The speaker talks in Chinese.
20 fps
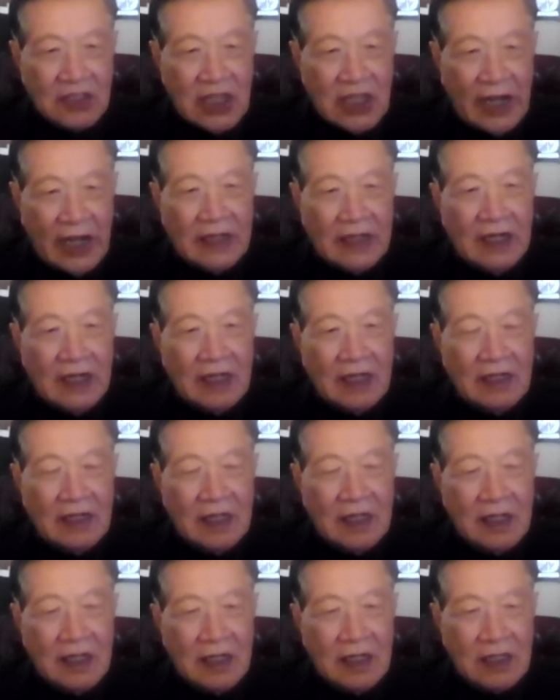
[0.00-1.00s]
才
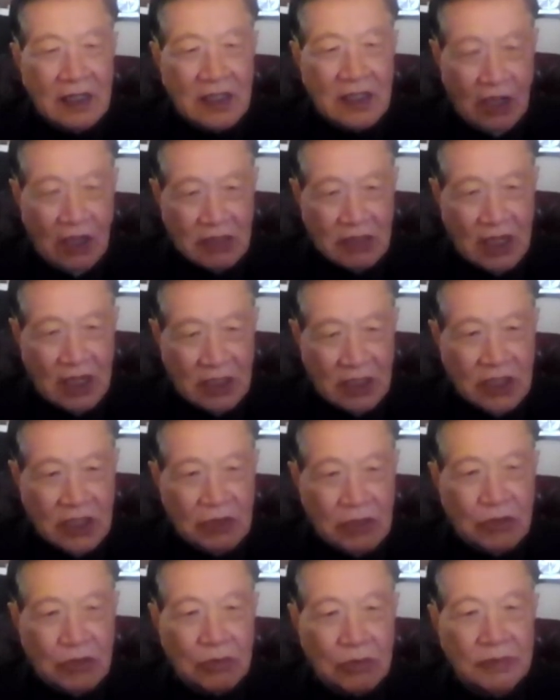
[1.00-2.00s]
能调查
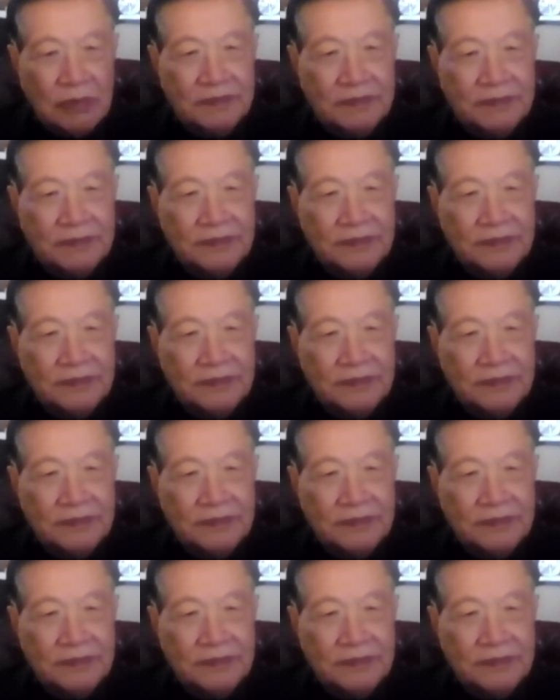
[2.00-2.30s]
清楚。